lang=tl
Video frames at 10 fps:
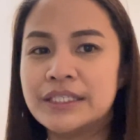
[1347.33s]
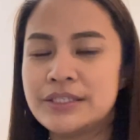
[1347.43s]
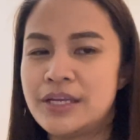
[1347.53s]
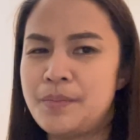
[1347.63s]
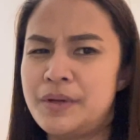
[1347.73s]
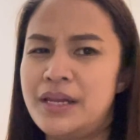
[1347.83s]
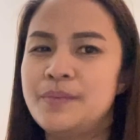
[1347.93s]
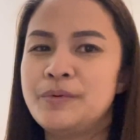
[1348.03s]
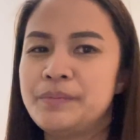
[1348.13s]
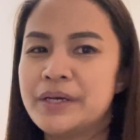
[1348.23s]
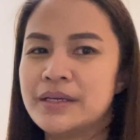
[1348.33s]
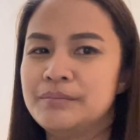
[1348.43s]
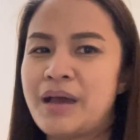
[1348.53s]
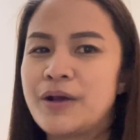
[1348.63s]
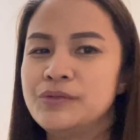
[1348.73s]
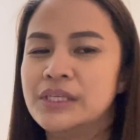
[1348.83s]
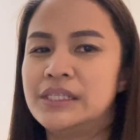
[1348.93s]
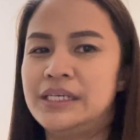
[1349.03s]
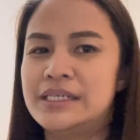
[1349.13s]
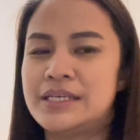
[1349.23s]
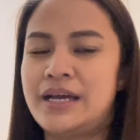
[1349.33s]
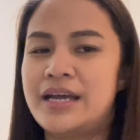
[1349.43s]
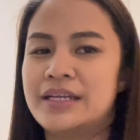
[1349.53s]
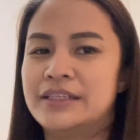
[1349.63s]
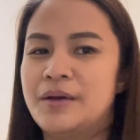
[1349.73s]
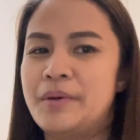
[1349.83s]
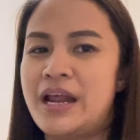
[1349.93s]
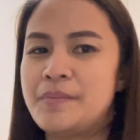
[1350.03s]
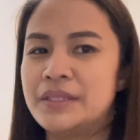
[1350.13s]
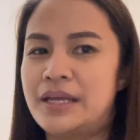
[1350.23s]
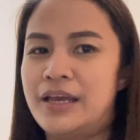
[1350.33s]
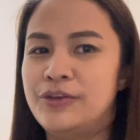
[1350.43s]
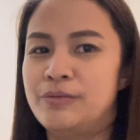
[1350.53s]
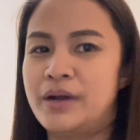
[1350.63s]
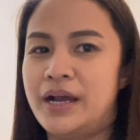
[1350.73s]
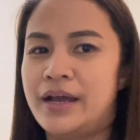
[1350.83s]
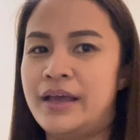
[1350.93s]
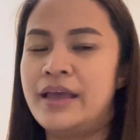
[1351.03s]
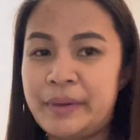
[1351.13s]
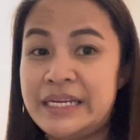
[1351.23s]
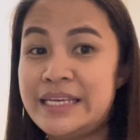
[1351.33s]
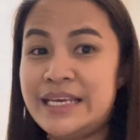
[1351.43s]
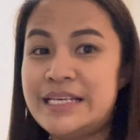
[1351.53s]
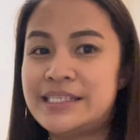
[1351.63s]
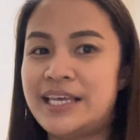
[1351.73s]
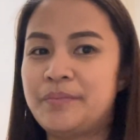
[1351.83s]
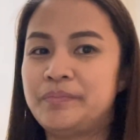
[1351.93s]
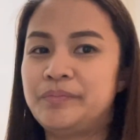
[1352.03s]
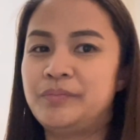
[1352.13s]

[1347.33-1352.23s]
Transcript: Kasi syempre, alam mo, pag bagong dating ka sa Canada, marami tayong mga iniisip